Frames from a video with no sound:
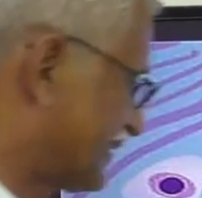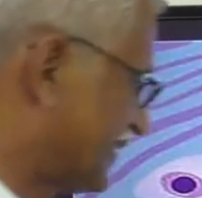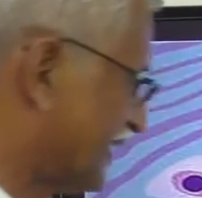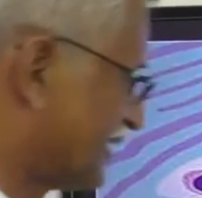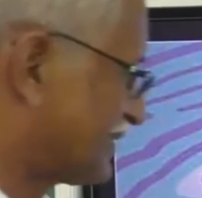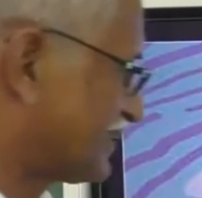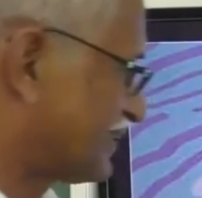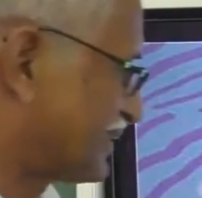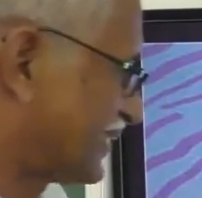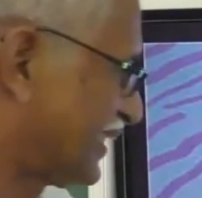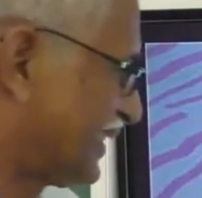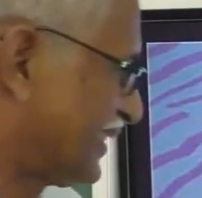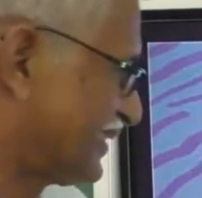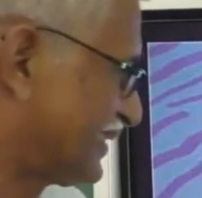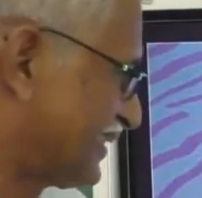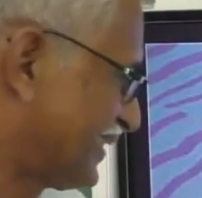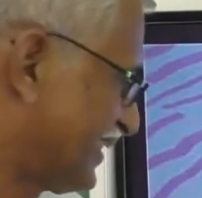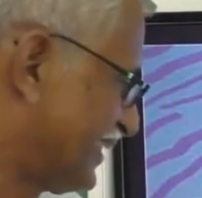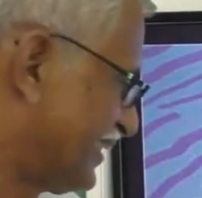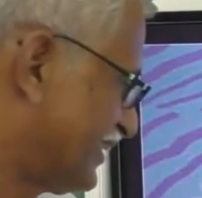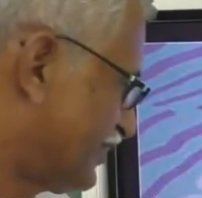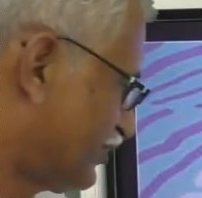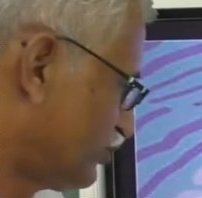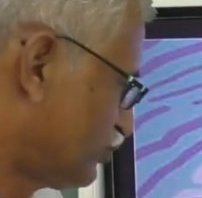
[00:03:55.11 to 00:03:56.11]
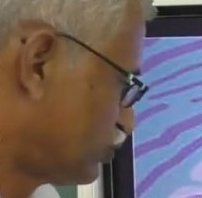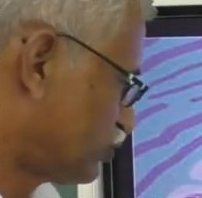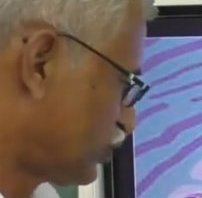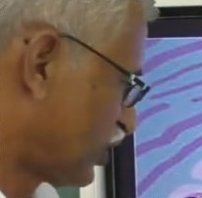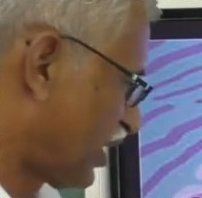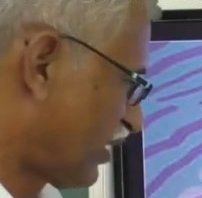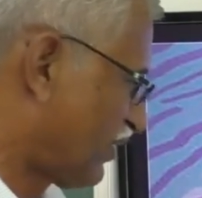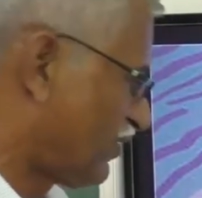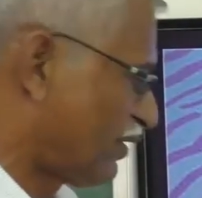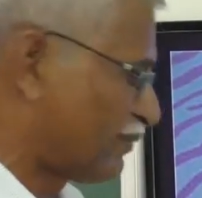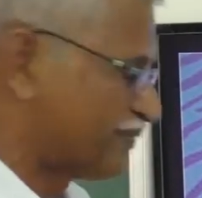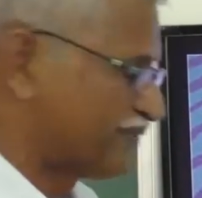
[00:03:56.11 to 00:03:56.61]
செல்ஸ் தனித்தனியாக
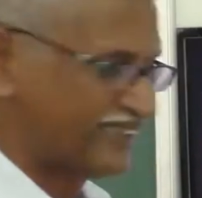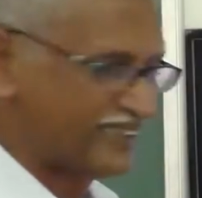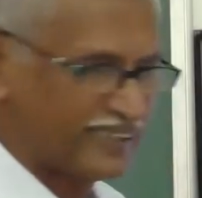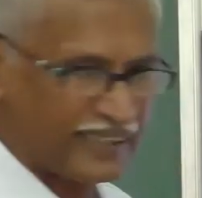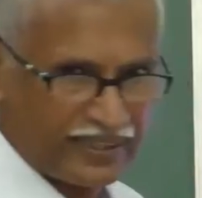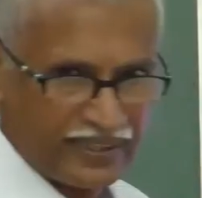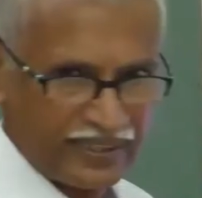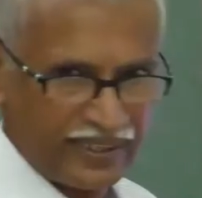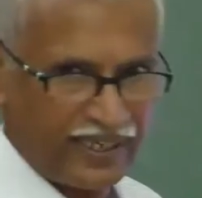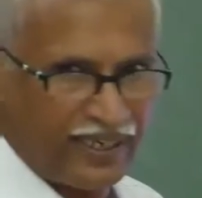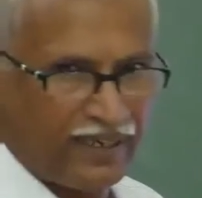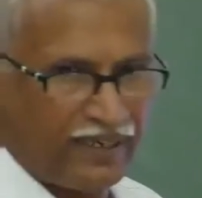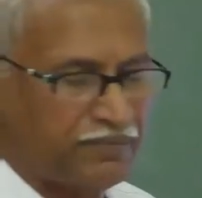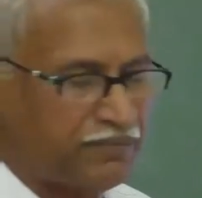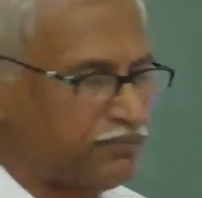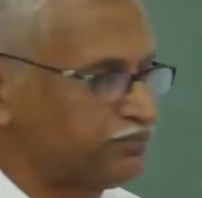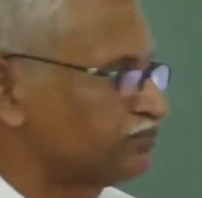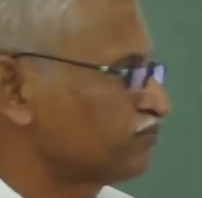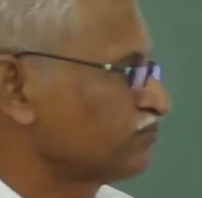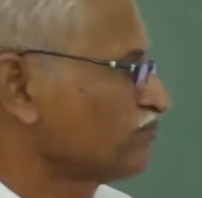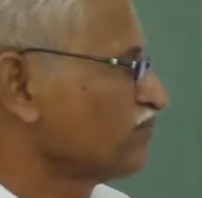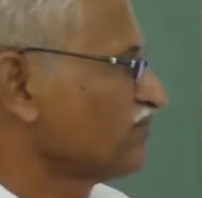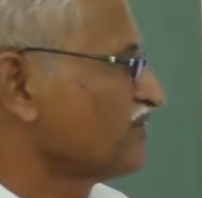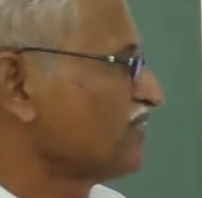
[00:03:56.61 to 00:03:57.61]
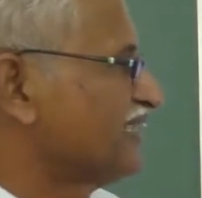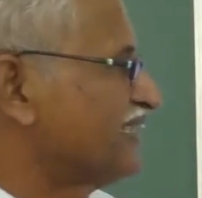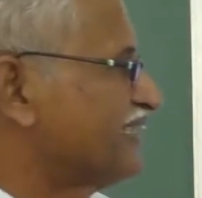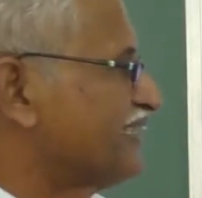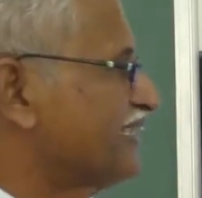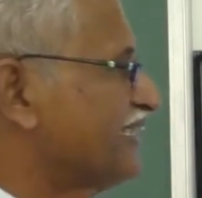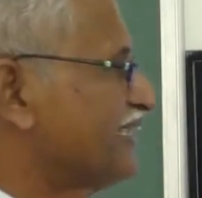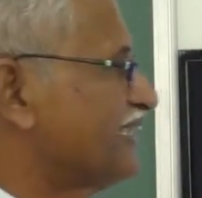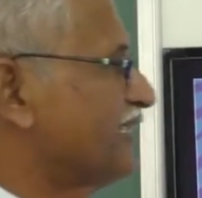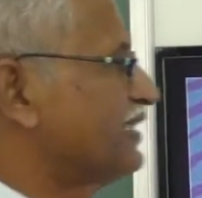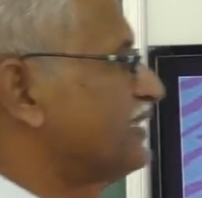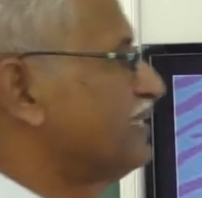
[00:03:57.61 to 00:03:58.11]
இண்டிவிஜுவலாகவும் அமைஞ்சிருக்கலாம்
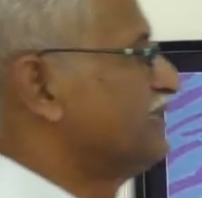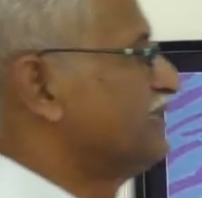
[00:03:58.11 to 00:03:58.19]
ஏன்னா